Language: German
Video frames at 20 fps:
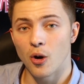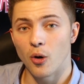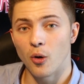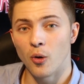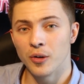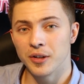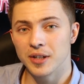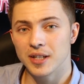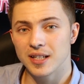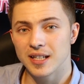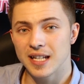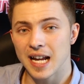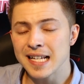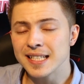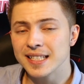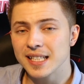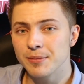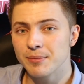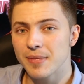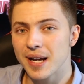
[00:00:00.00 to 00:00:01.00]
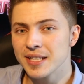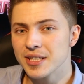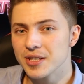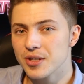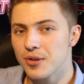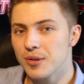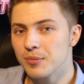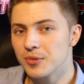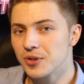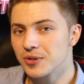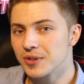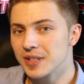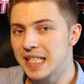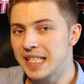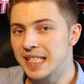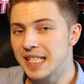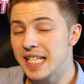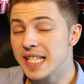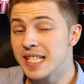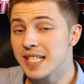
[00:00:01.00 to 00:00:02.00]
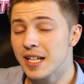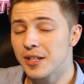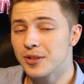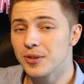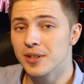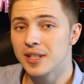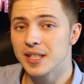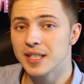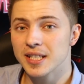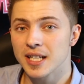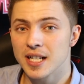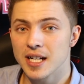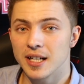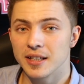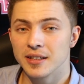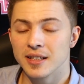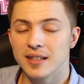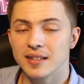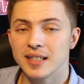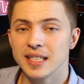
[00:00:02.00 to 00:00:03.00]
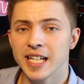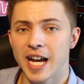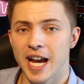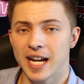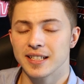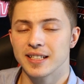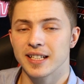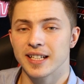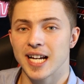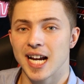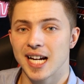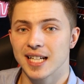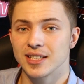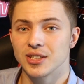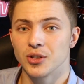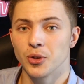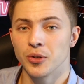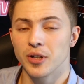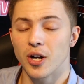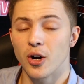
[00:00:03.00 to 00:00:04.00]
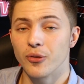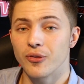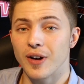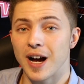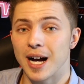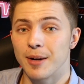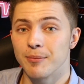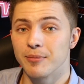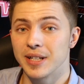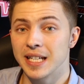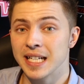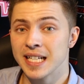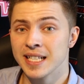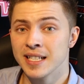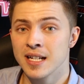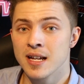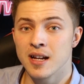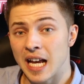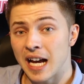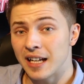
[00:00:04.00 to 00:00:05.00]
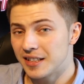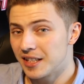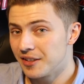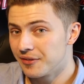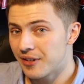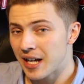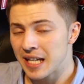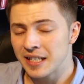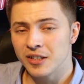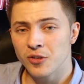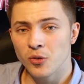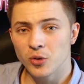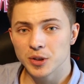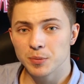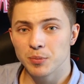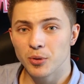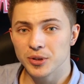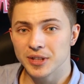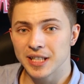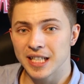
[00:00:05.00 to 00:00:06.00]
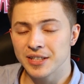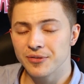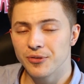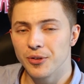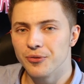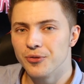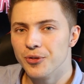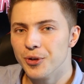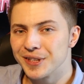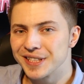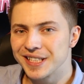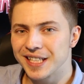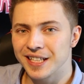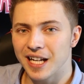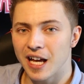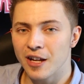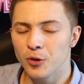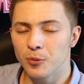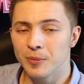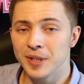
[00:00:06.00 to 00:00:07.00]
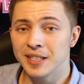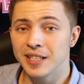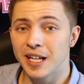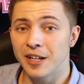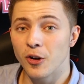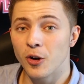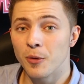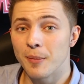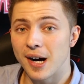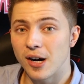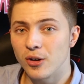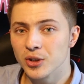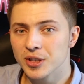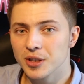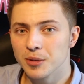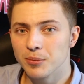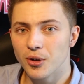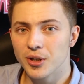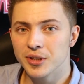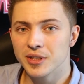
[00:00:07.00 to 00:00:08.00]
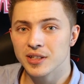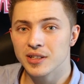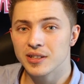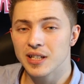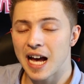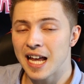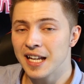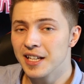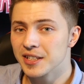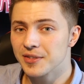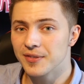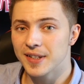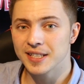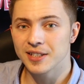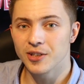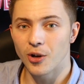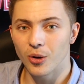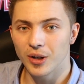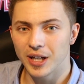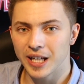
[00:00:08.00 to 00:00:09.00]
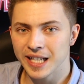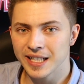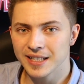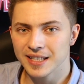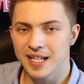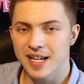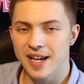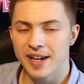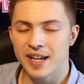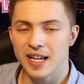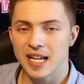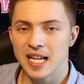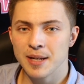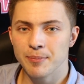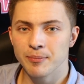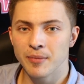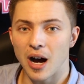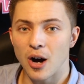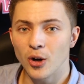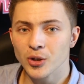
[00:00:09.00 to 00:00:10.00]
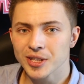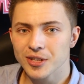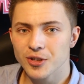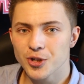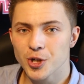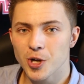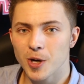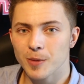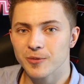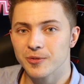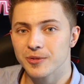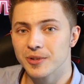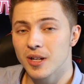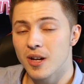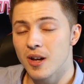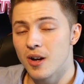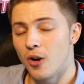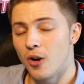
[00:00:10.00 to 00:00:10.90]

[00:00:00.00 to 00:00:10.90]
Und das im Mainstream zu sehen, ist natürlich eine direkte Reaktion auf AMD. Ja, den Fertigungsprozess von 14 Nanometern nochmal ausgebeutet, alles was noch geht, eben ausgeschöpft